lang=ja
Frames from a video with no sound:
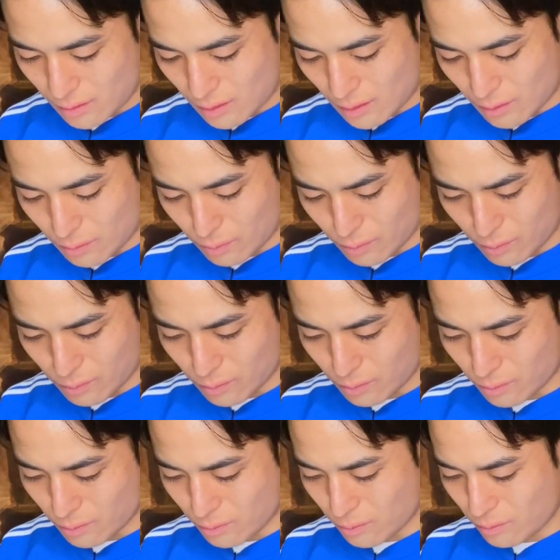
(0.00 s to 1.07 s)

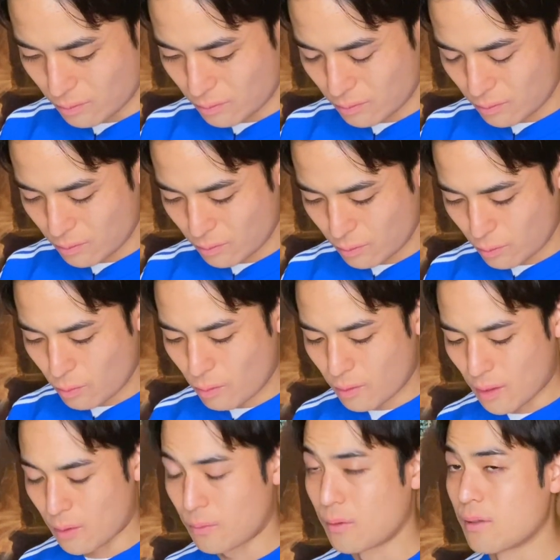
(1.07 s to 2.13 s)
今回
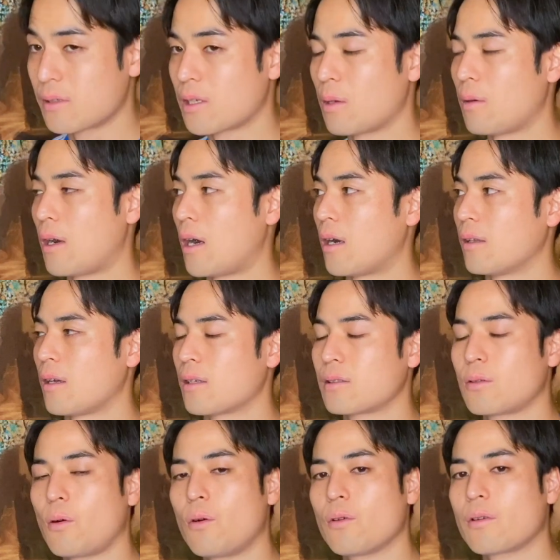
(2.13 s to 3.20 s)
の振り付けはなんか
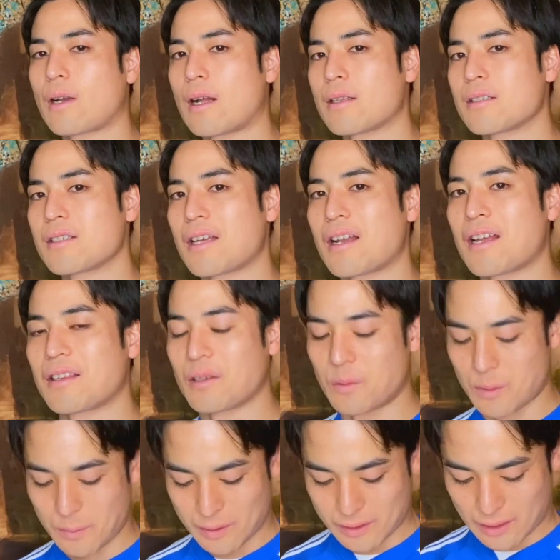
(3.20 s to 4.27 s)
そういう感じだなって
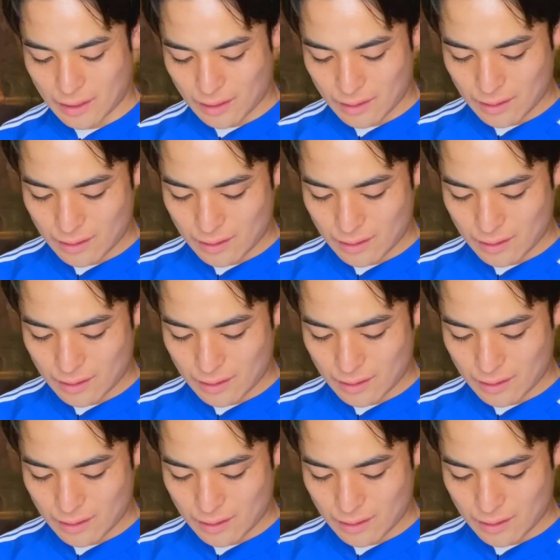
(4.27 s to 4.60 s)
思いました。